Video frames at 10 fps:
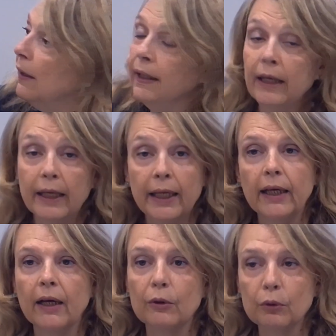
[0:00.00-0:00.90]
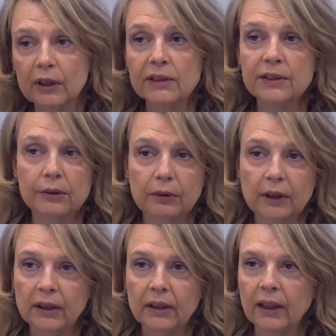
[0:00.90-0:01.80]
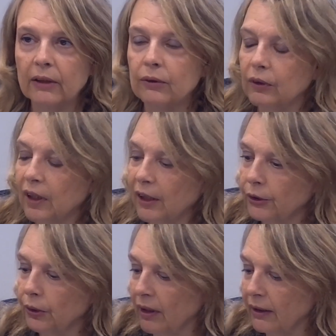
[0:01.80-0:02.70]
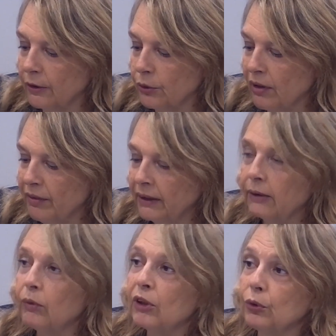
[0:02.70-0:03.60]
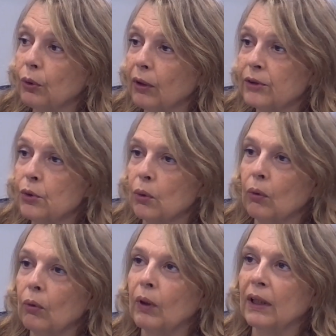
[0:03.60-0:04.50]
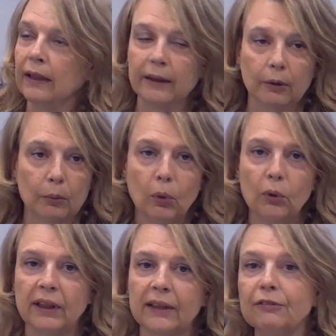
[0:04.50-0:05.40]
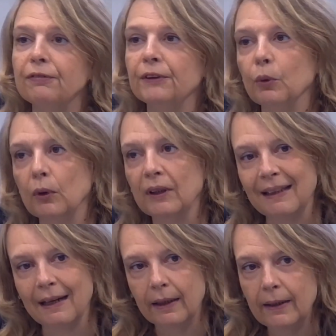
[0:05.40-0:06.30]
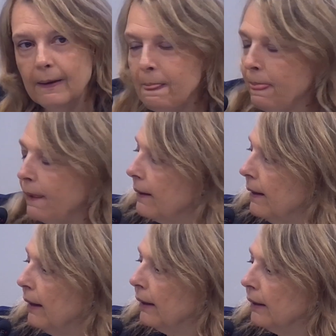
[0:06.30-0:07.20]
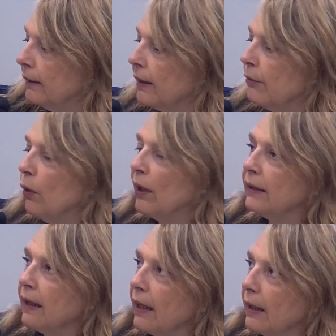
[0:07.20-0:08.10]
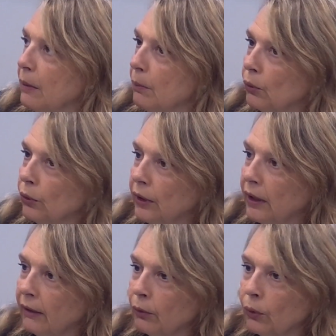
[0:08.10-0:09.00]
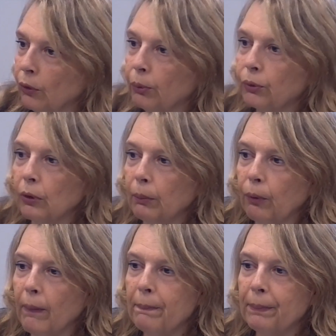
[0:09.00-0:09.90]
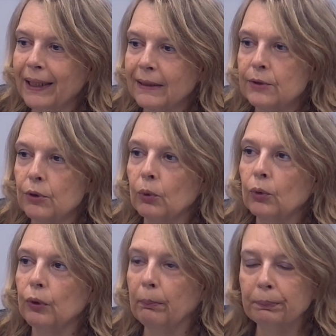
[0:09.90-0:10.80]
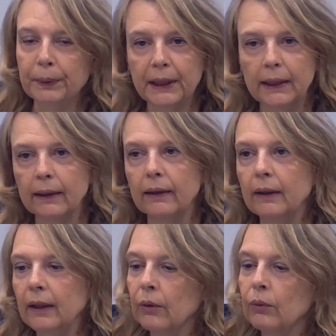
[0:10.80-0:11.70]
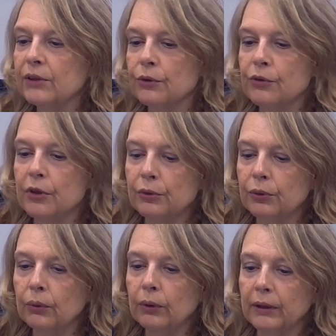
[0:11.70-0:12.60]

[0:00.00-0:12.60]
e a rotazione nell'arco della giornata sulle 24 ore sono guardate con molta difficoltà. Da, da, chi vuole entrare nel mondo del lavoro. Purtroppo ha perso molto appeal questo settore,